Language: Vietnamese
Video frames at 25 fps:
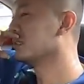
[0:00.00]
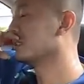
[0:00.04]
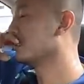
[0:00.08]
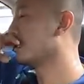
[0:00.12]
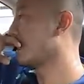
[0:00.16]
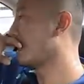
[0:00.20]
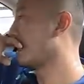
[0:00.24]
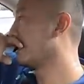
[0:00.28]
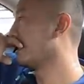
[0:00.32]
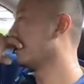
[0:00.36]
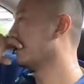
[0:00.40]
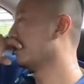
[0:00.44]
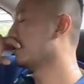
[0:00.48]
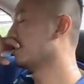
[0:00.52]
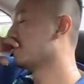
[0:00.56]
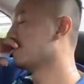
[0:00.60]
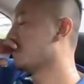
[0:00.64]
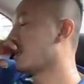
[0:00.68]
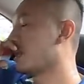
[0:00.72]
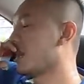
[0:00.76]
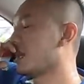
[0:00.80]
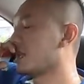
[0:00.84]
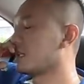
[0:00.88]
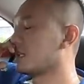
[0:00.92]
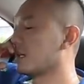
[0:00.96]
như này lúc
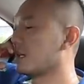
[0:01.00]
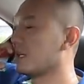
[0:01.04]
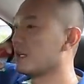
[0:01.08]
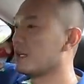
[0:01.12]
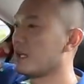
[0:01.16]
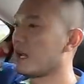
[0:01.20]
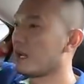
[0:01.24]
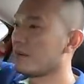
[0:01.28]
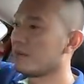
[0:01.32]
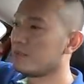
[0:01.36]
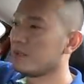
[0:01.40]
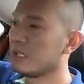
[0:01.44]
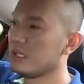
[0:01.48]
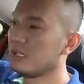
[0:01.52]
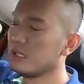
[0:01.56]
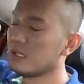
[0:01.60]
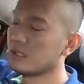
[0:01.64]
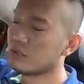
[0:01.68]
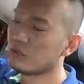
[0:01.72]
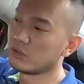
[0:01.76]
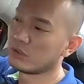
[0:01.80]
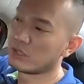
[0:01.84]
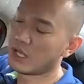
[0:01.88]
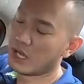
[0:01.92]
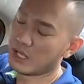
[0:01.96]
này anh thấy em đi
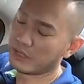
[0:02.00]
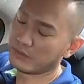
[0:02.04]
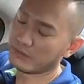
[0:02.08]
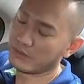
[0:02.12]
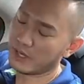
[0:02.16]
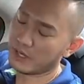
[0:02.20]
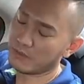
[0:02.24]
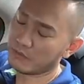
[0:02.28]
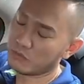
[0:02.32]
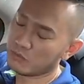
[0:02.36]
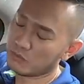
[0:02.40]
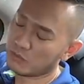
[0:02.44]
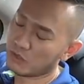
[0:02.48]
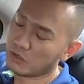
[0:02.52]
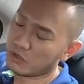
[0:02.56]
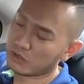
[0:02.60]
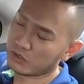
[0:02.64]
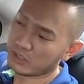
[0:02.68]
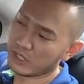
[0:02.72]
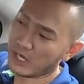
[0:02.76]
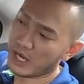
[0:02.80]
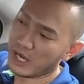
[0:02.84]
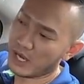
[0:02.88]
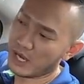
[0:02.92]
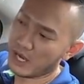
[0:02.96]
đường nội thành và em cũng
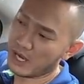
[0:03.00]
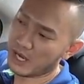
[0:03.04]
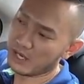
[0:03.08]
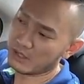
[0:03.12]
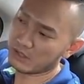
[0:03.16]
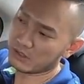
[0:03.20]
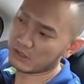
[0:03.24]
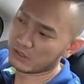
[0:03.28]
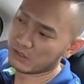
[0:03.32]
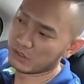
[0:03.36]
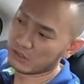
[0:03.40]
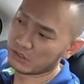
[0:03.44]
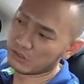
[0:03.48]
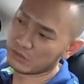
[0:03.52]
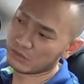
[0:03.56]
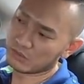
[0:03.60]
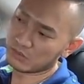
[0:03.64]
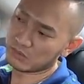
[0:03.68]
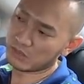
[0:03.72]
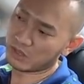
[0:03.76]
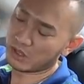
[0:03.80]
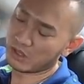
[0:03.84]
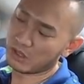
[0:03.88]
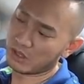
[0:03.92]
có rẽ rồi cũng